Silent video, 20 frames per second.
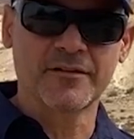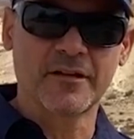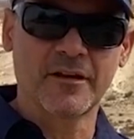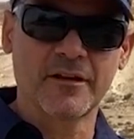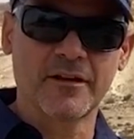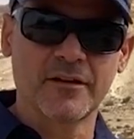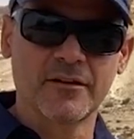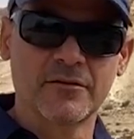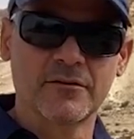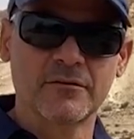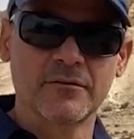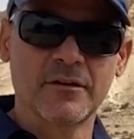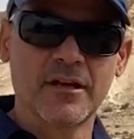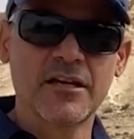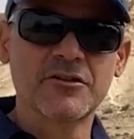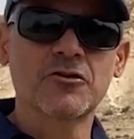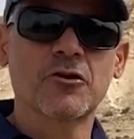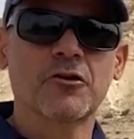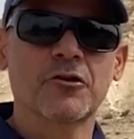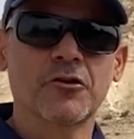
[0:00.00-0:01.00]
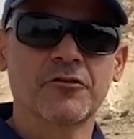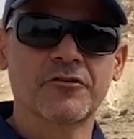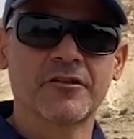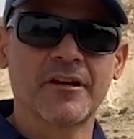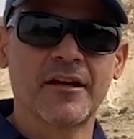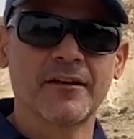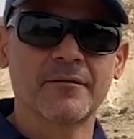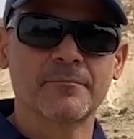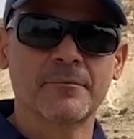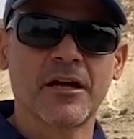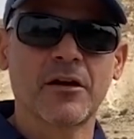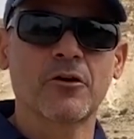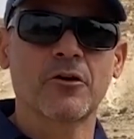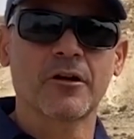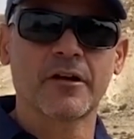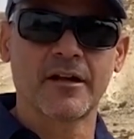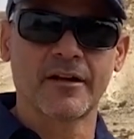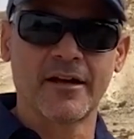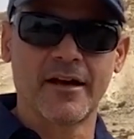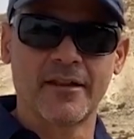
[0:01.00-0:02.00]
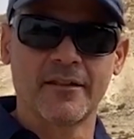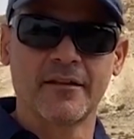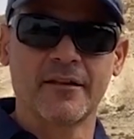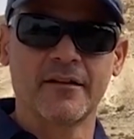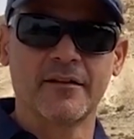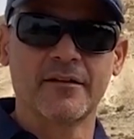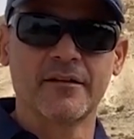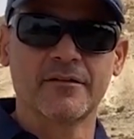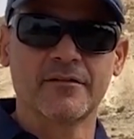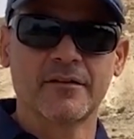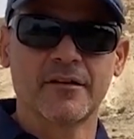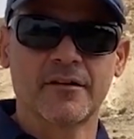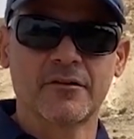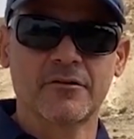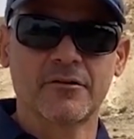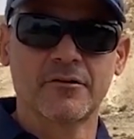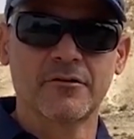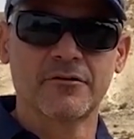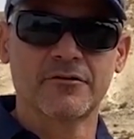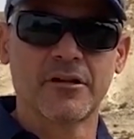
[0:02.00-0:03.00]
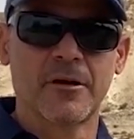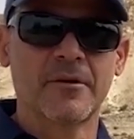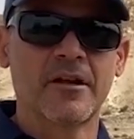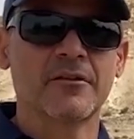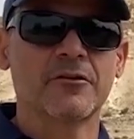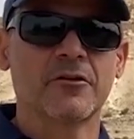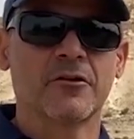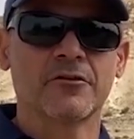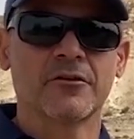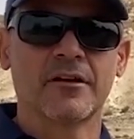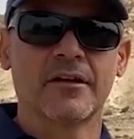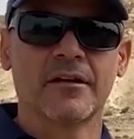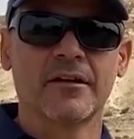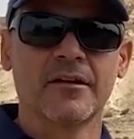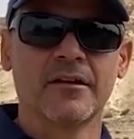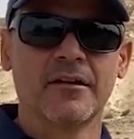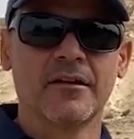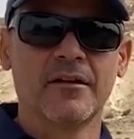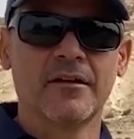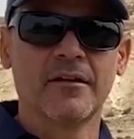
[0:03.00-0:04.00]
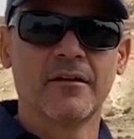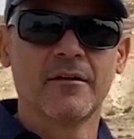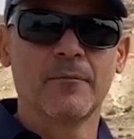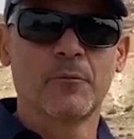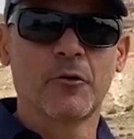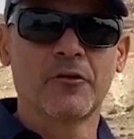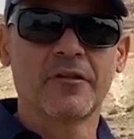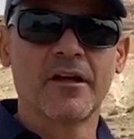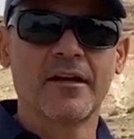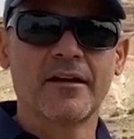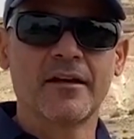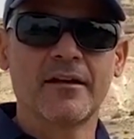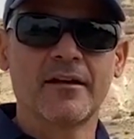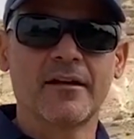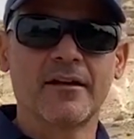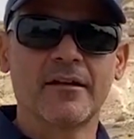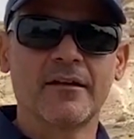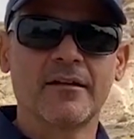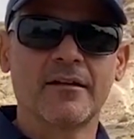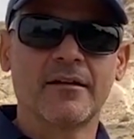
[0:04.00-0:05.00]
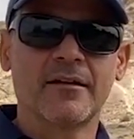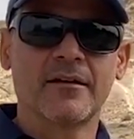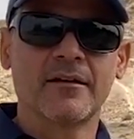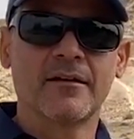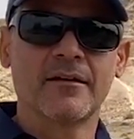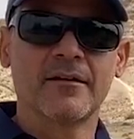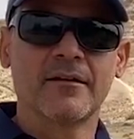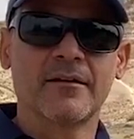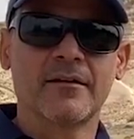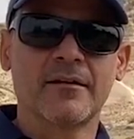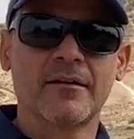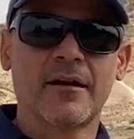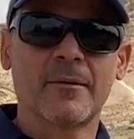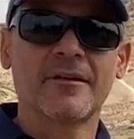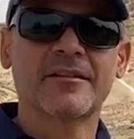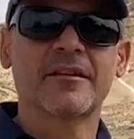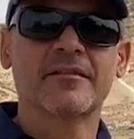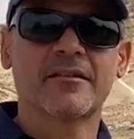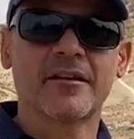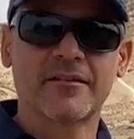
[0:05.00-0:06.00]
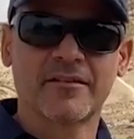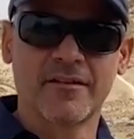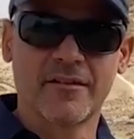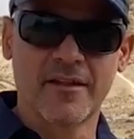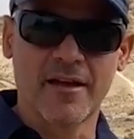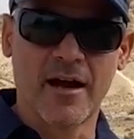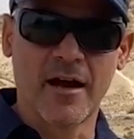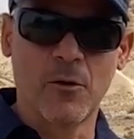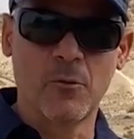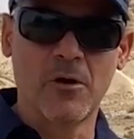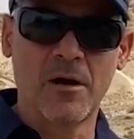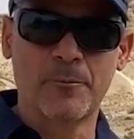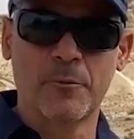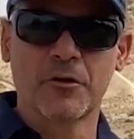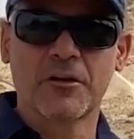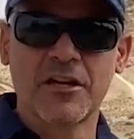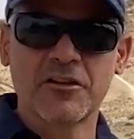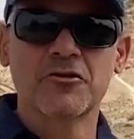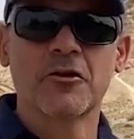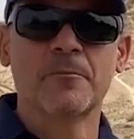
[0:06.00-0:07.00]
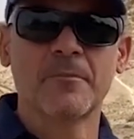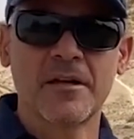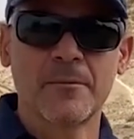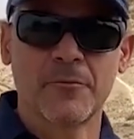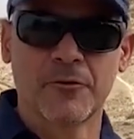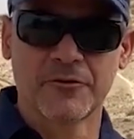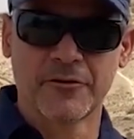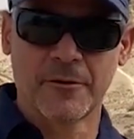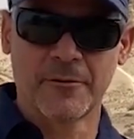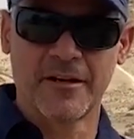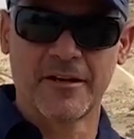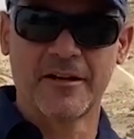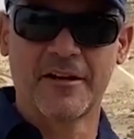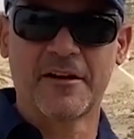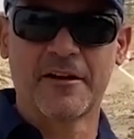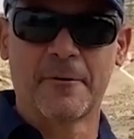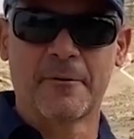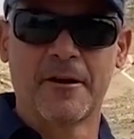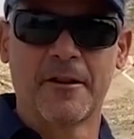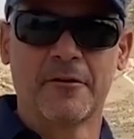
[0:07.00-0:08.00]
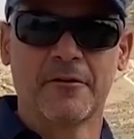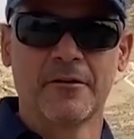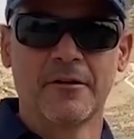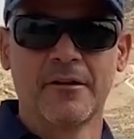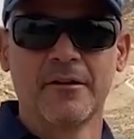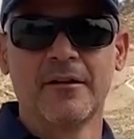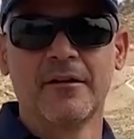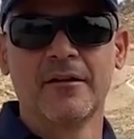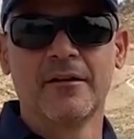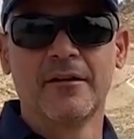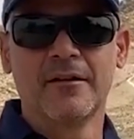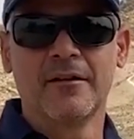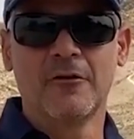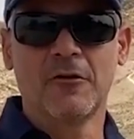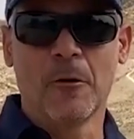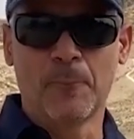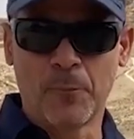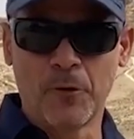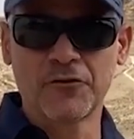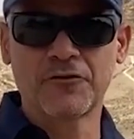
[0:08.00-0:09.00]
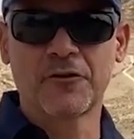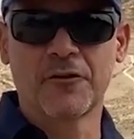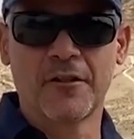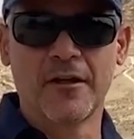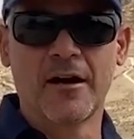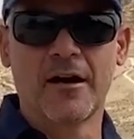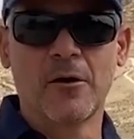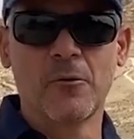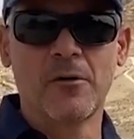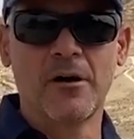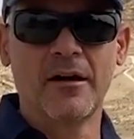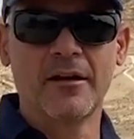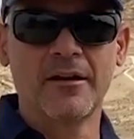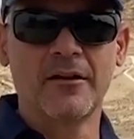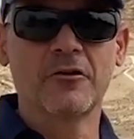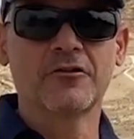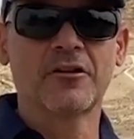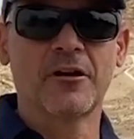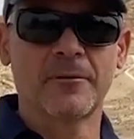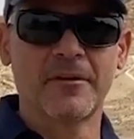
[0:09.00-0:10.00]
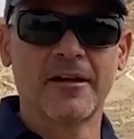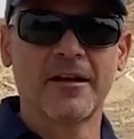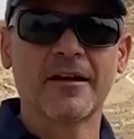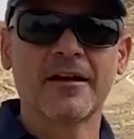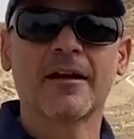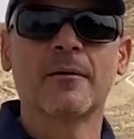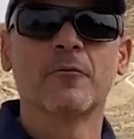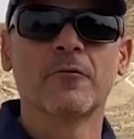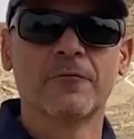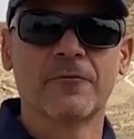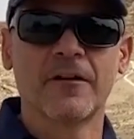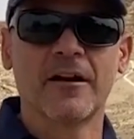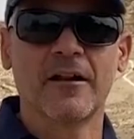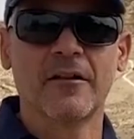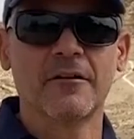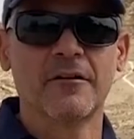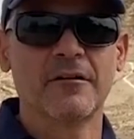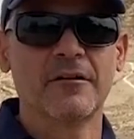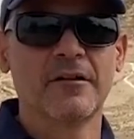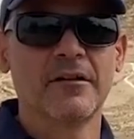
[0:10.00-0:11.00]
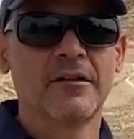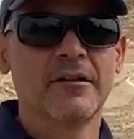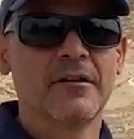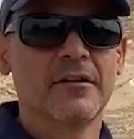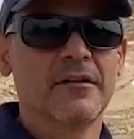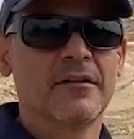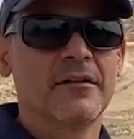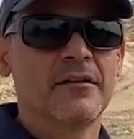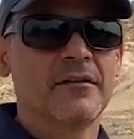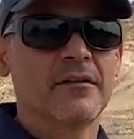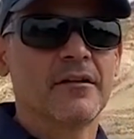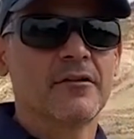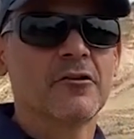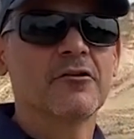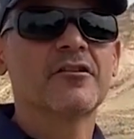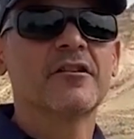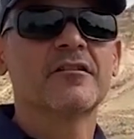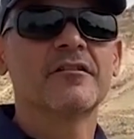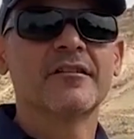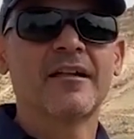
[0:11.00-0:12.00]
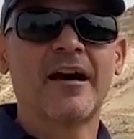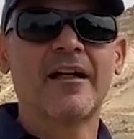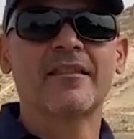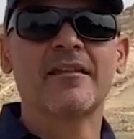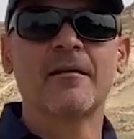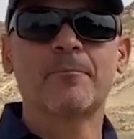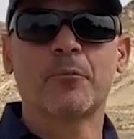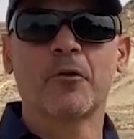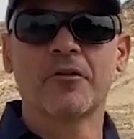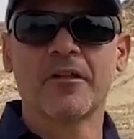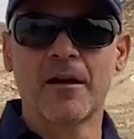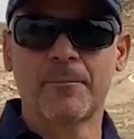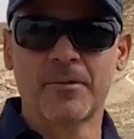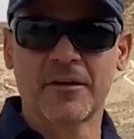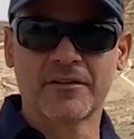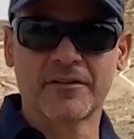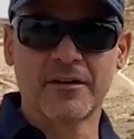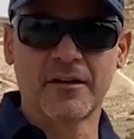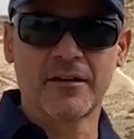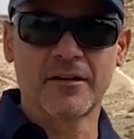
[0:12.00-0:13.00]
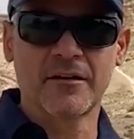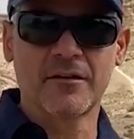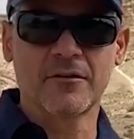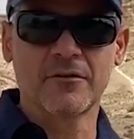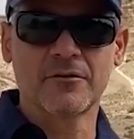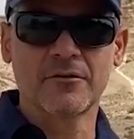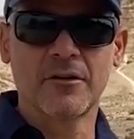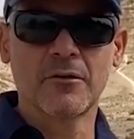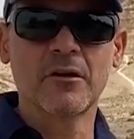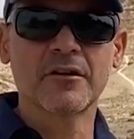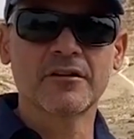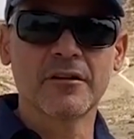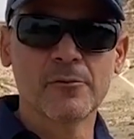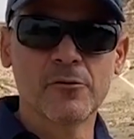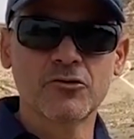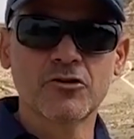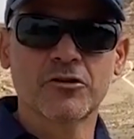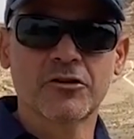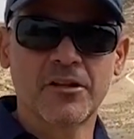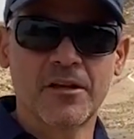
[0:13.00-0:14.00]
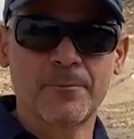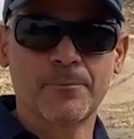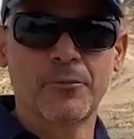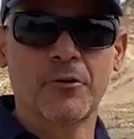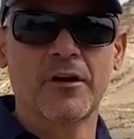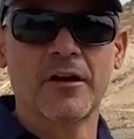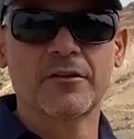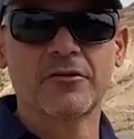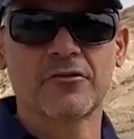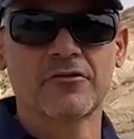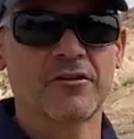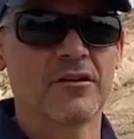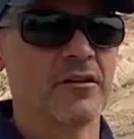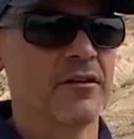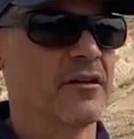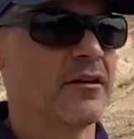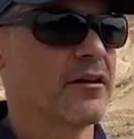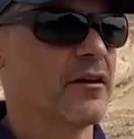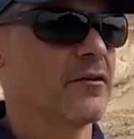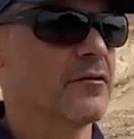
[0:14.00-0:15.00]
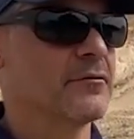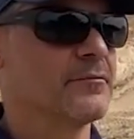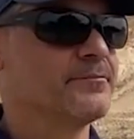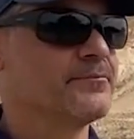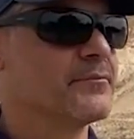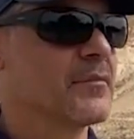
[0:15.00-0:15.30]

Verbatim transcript: seguir. Ellos conocían mejor que nadie el desierto, sabían dónde podían eh, abastecerse de agua, porque ellos mismos habían excavado los pozos de agua y los habían camuflado. Entonces nadie podía perseguirlos y durante mucho tiempo a esto se dedicaron.